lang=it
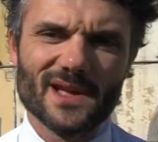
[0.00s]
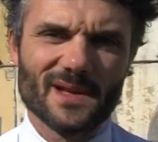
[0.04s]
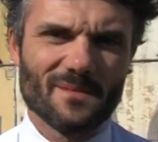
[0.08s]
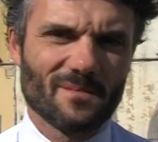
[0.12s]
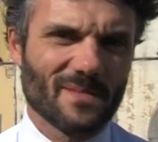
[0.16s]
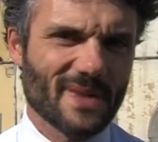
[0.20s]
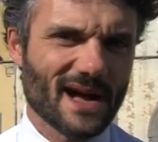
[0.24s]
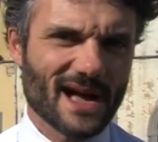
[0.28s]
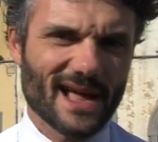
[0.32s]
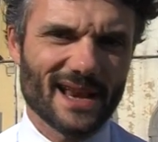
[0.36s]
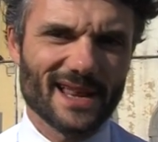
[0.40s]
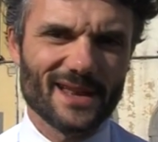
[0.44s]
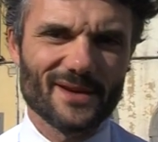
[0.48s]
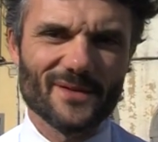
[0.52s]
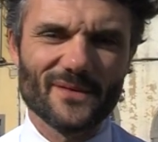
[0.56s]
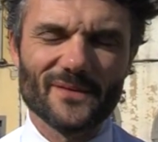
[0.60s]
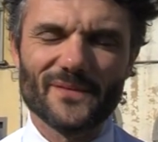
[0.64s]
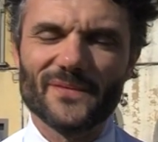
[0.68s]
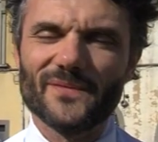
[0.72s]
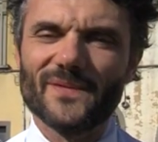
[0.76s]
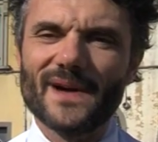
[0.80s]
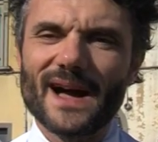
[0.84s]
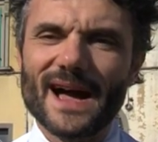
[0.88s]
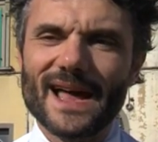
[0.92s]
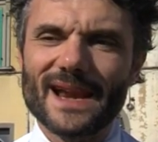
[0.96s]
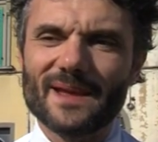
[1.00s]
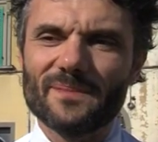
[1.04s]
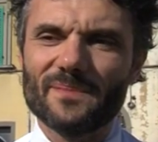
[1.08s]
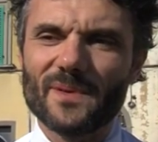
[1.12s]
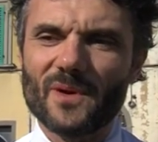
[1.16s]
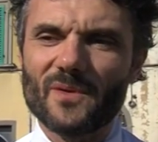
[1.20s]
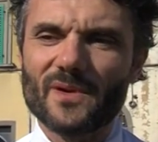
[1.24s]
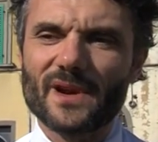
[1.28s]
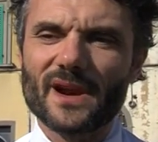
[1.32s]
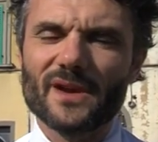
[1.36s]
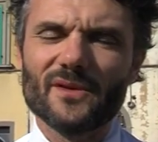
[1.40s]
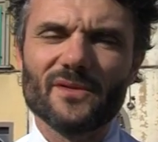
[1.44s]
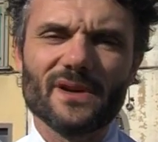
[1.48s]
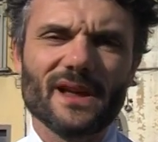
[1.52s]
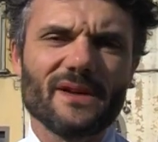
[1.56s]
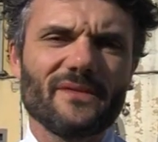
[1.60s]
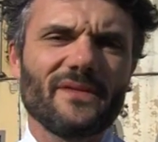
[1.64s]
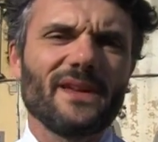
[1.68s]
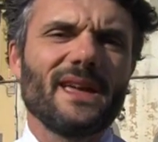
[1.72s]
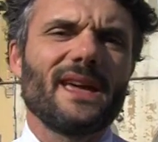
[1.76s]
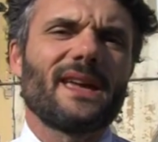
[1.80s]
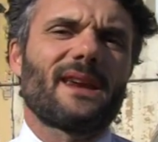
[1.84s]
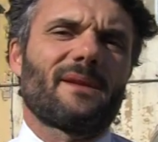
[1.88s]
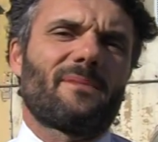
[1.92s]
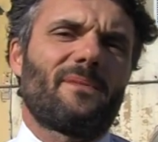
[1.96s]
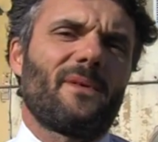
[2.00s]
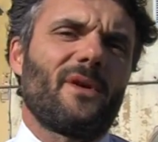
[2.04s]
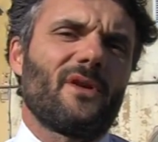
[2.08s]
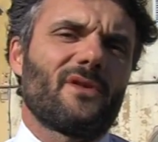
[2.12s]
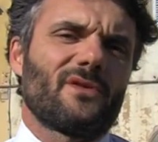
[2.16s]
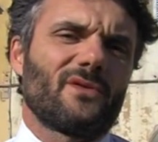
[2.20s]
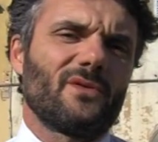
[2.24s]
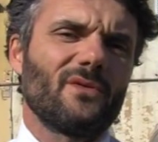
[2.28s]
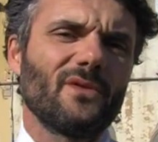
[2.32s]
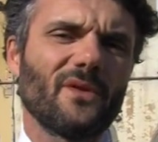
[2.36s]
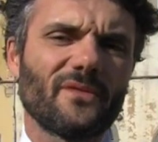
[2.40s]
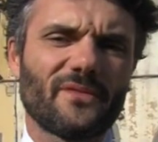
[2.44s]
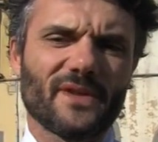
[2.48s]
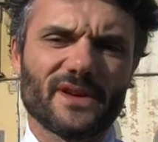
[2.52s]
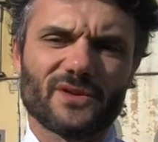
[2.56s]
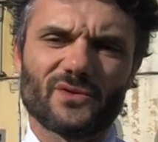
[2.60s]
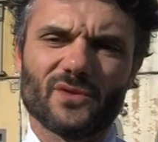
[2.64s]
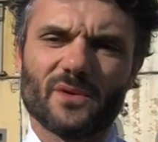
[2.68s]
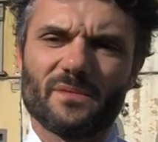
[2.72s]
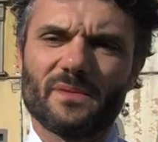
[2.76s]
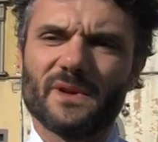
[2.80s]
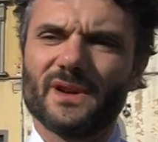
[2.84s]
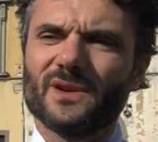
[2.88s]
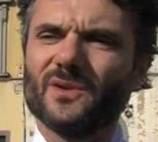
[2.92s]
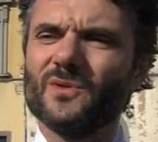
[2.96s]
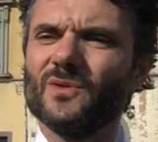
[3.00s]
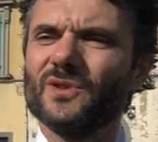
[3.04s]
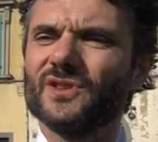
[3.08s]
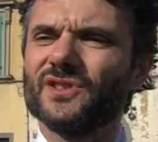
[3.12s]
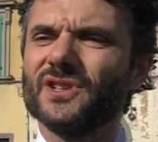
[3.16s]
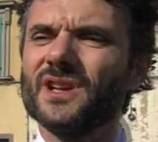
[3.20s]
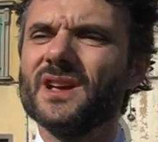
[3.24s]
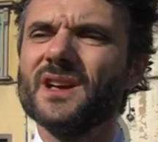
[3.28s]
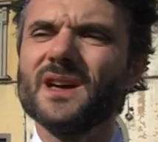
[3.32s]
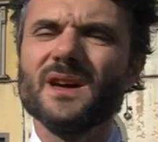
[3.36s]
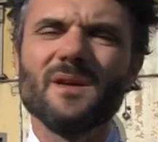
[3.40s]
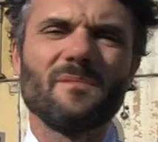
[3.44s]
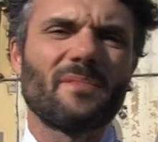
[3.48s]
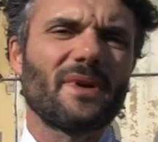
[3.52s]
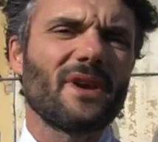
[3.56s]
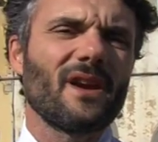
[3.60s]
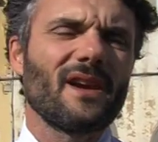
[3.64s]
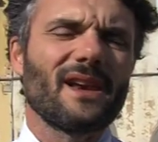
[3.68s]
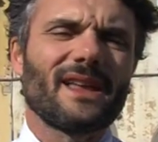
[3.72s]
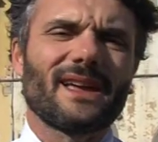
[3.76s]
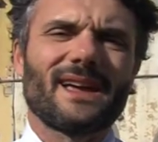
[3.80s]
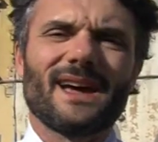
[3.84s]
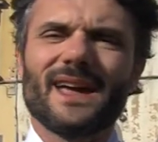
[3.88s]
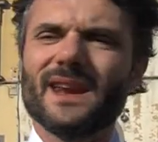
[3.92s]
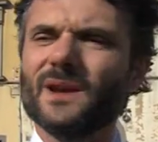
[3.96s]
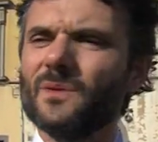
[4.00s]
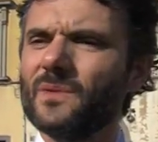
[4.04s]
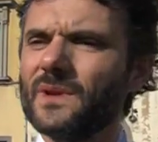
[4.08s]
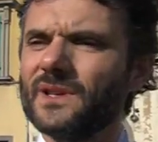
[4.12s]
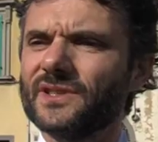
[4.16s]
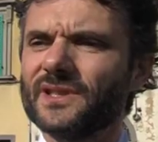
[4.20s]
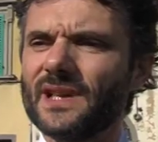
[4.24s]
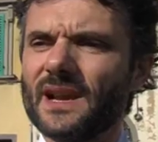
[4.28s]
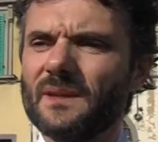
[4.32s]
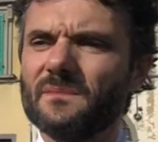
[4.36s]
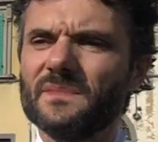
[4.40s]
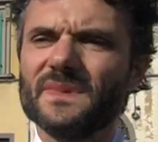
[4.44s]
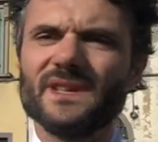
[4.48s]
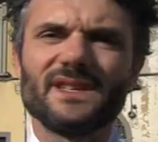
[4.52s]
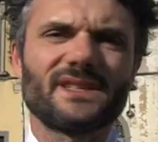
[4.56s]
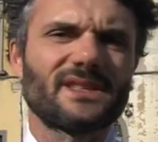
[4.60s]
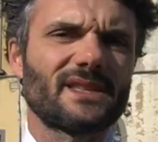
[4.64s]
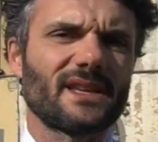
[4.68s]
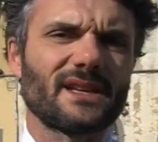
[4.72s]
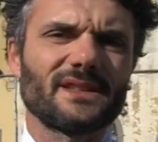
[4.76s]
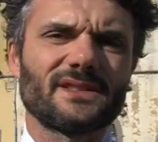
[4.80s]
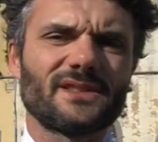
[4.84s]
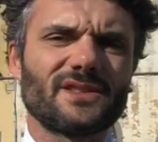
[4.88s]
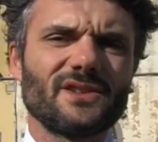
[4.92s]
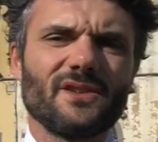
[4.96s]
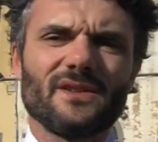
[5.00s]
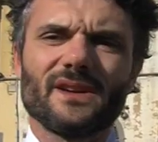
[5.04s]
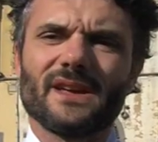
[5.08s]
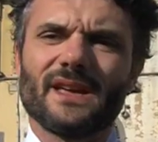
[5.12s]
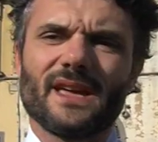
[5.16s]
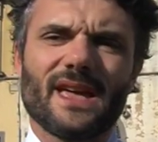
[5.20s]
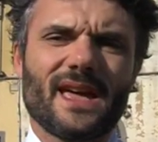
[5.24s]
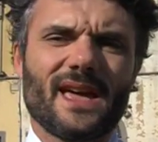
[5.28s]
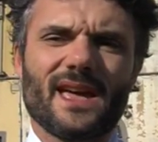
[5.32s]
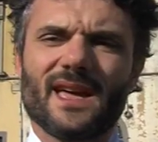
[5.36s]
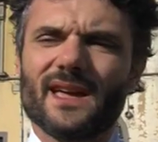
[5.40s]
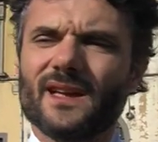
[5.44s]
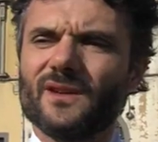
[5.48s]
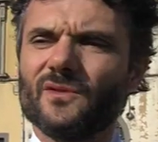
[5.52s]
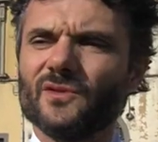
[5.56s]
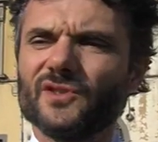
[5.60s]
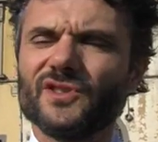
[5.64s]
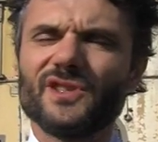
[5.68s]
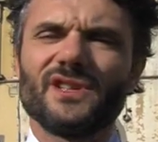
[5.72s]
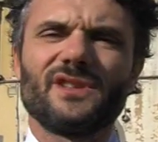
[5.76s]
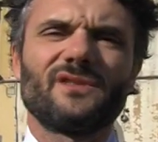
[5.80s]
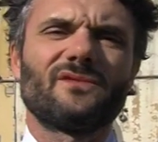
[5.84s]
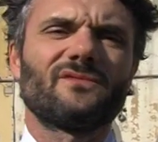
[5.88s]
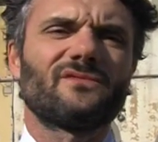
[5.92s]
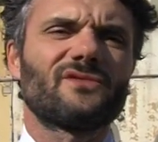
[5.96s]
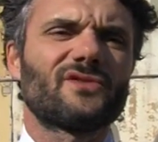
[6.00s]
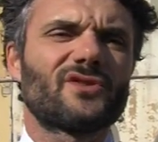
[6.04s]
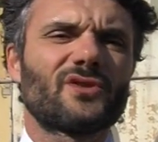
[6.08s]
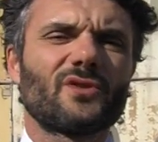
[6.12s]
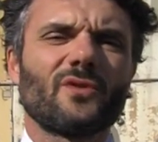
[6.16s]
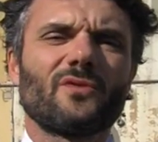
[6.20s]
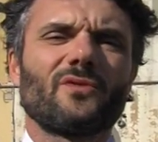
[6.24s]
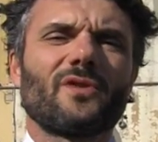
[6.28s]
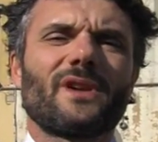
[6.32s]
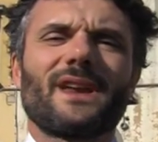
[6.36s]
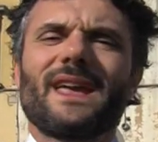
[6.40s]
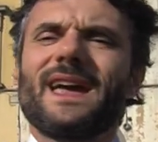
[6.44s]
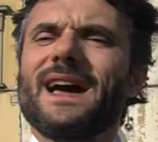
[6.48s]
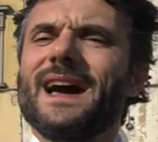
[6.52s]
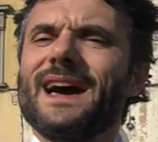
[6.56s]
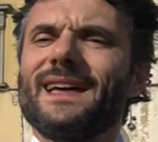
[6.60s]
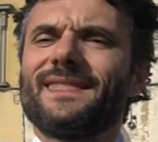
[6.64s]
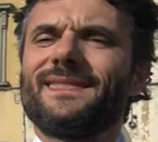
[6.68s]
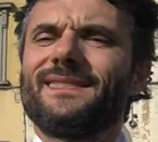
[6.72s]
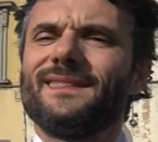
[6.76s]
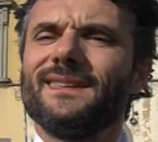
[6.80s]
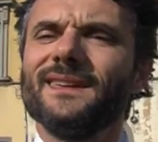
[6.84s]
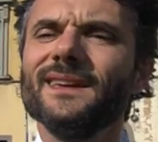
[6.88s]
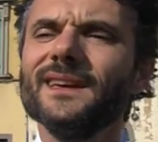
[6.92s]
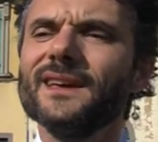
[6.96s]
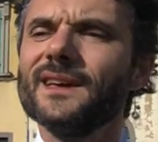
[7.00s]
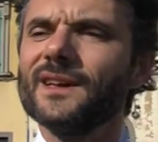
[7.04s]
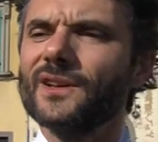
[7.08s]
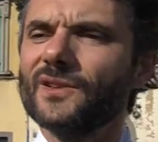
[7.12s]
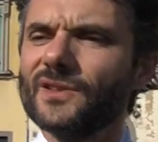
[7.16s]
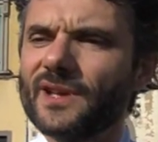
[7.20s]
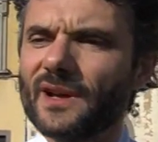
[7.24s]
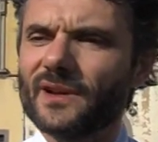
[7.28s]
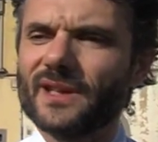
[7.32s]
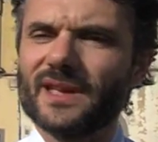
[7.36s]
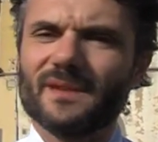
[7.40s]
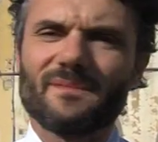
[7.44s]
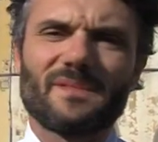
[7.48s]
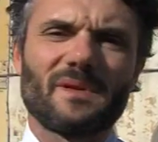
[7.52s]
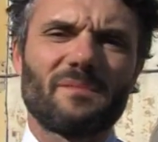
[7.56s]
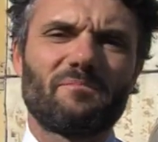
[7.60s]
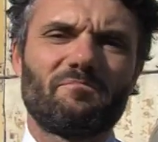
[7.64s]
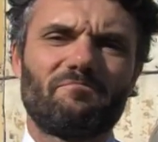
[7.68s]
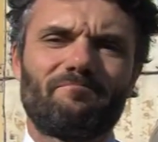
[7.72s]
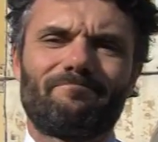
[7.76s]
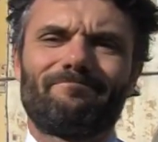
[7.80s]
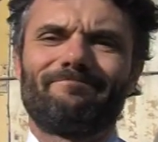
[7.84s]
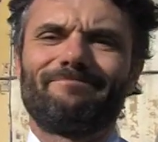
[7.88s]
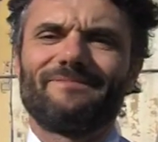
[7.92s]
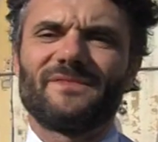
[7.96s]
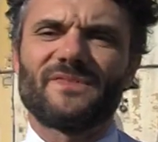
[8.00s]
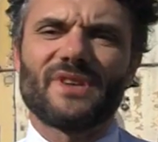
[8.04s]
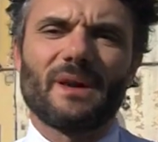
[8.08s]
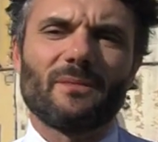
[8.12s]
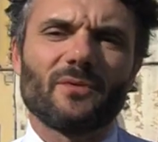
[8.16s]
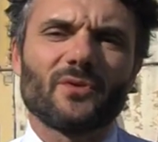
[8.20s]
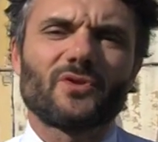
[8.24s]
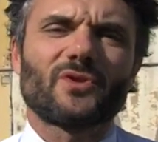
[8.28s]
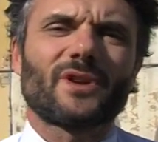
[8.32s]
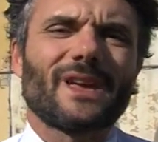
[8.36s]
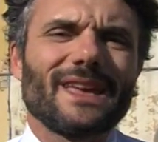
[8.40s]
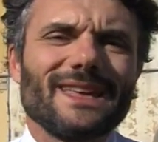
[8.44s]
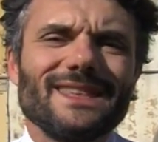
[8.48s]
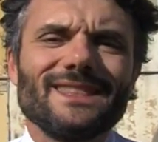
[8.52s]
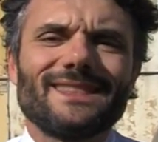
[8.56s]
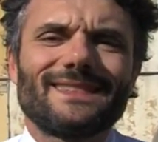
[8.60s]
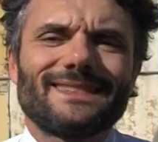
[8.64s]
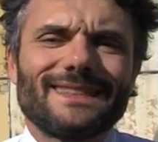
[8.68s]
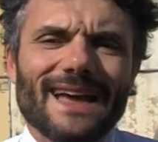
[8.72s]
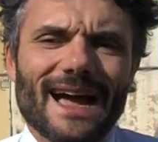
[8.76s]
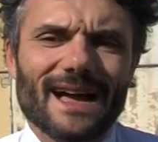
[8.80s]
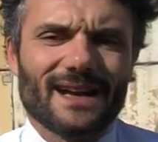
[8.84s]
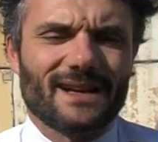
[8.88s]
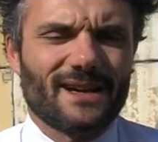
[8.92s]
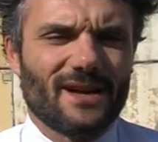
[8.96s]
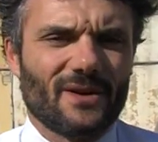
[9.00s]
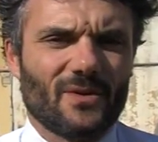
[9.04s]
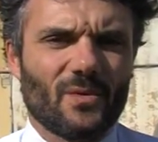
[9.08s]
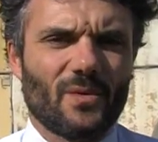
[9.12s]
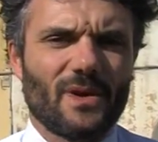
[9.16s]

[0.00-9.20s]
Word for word: male non fare, paura non avere, poi ognuno fa i suoi percorsi, però legare questo all'amministrazione è così, non sono reati che, che diciamo, che intaccano